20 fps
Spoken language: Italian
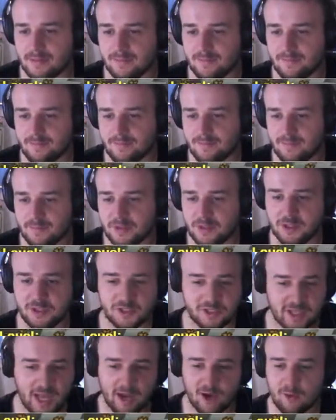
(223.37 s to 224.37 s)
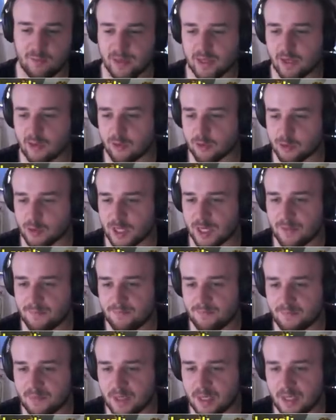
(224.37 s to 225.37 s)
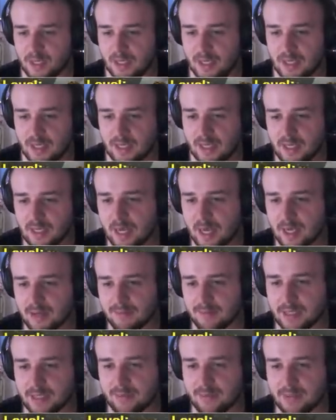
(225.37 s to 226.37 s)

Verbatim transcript: bene. Ci sta come cosa, eh. L'arma di